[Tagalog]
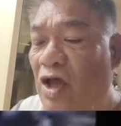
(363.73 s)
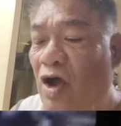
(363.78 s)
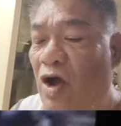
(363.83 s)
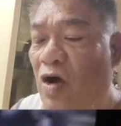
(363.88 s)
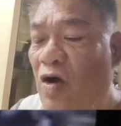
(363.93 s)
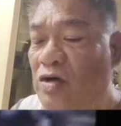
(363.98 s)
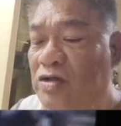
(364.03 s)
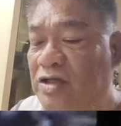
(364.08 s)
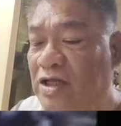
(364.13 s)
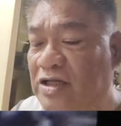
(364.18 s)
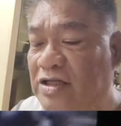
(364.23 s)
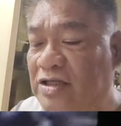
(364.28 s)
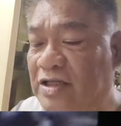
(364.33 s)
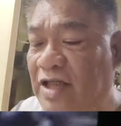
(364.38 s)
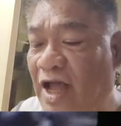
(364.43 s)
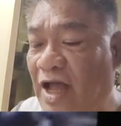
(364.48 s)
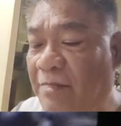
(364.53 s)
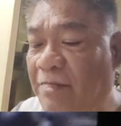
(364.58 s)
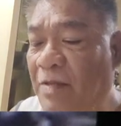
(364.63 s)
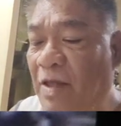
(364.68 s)
Oxy
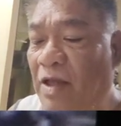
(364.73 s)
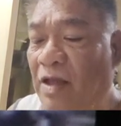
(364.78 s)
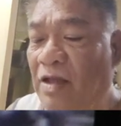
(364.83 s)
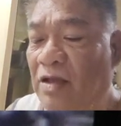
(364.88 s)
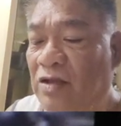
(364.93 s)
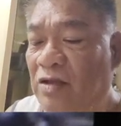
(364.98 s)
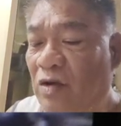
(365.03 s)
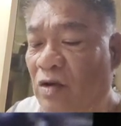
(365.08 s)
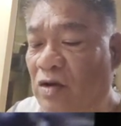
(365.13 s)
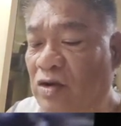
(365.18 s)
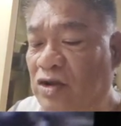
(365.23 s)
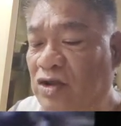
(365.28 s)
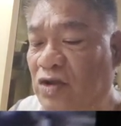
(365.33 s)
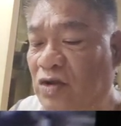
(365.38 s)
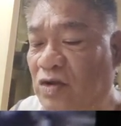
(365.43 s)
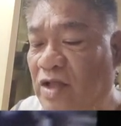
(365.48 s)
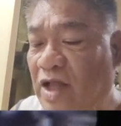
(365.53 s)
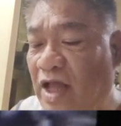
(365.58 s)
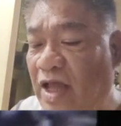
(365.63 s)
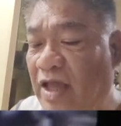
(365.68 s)
Stab, Doc
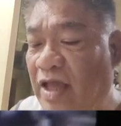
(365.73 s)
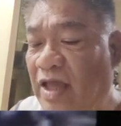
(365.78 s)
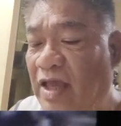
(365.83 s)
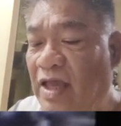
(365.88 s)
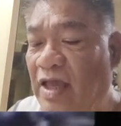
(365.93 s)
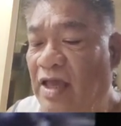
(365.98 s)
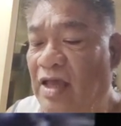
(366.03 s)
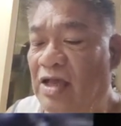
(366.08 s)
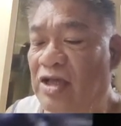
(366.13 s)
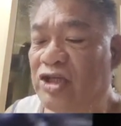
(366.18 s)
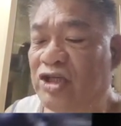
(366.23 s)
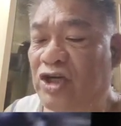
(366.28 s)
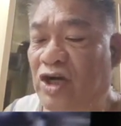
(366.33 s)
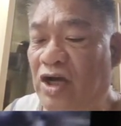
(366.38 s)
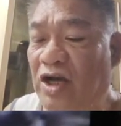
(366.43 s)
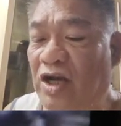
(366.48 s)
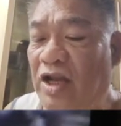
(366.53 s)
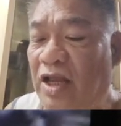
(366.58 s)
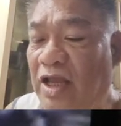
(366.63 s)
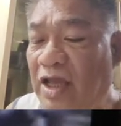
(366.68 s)
Juday,
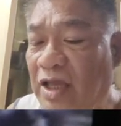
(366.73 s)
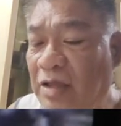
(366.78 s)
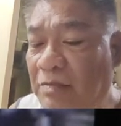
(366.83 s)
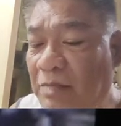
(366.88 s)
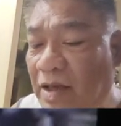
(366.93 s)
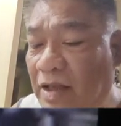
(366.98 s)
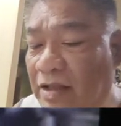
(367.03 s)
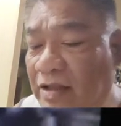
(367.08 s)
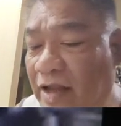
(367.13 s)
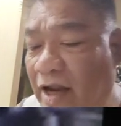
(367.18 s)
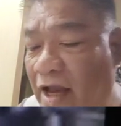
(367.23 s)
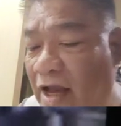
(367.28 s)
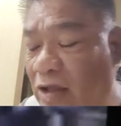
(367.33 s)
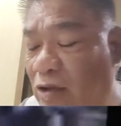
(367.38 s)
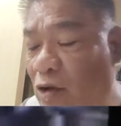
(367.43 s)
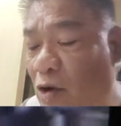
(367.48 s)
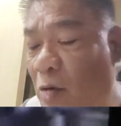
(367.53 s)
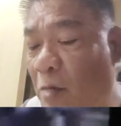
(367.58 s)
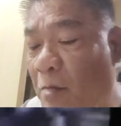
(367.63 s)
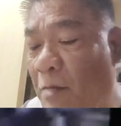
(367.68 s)
Charlene
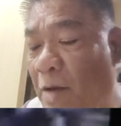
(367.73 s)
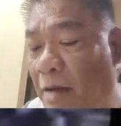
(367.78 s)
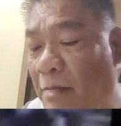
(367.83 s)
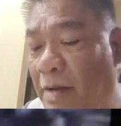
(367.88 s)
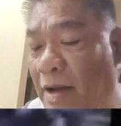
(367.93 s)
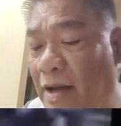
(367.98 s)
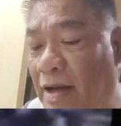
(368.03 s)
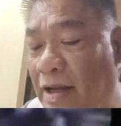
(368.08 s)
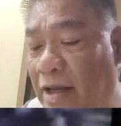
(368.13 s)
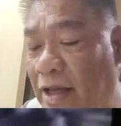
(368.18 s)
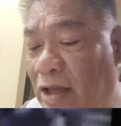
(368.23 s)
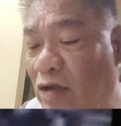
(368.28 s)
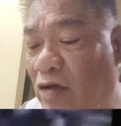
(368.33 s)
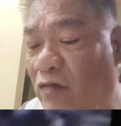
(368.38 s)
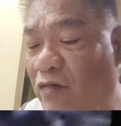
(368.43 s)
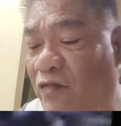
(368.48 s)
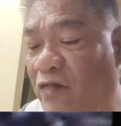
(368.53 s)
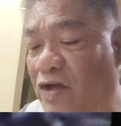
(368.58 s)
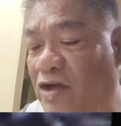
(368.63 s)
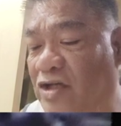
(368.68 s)
Mendrano, Mama Lynn
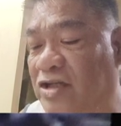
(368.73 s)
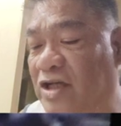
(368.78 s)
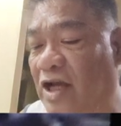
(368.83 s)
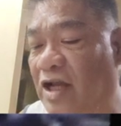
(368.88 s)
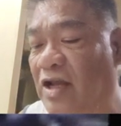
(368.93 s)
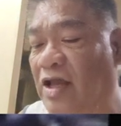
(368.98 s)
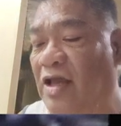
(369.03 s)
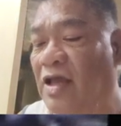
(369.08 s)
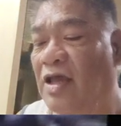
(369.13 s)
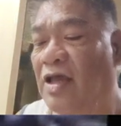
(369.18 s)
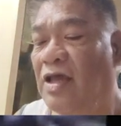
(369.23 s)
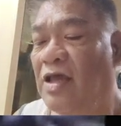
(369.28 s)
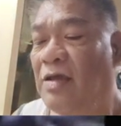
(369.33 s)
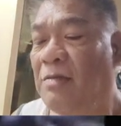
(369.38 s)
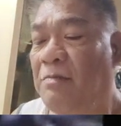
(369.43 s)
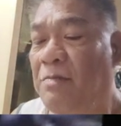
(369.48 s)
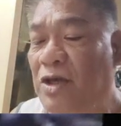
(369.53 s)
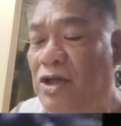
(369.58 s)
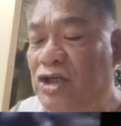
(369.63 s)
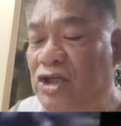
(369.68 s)
Official,
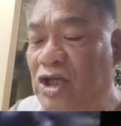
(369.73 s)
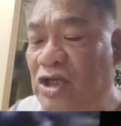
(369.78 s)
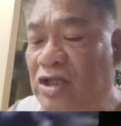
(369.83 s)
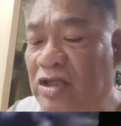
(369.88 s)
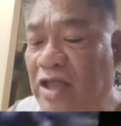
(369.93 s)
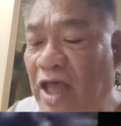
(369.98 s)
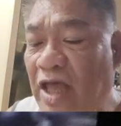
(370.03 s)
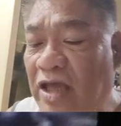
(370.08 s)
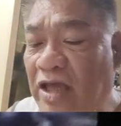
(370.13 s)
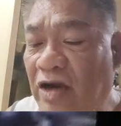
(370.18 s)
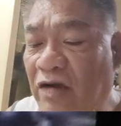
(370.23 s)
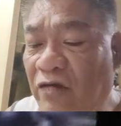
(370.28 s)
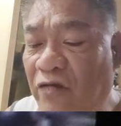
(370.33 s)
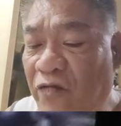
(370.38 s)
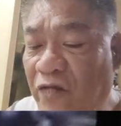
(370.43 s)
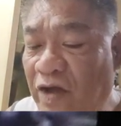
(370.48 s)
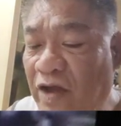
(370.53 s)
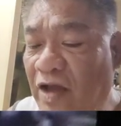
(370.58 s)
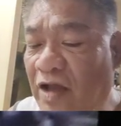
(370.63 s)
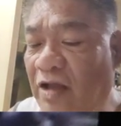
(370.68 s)
Mitchie
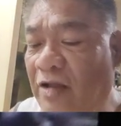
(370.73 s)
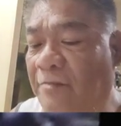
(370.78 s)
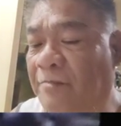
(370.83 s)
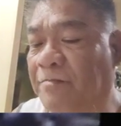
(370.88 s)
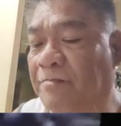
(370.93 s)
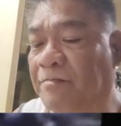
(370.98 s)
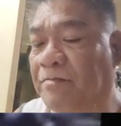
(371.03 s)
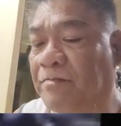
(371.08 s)
Tigerfield,